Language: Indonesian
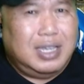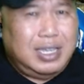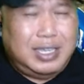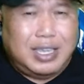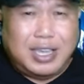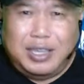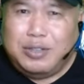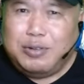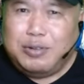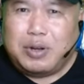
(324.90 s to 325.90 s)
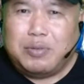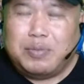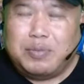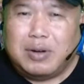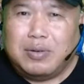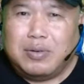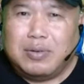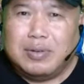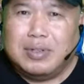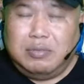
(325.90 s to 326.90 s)
yaitu paru-paru
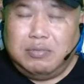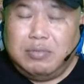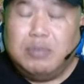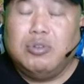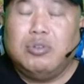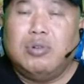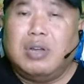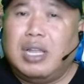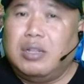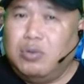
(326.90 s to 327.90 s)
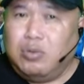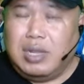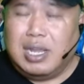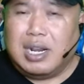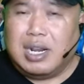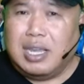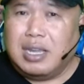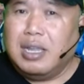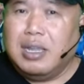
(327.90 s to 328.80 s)
membutuhkan udara yang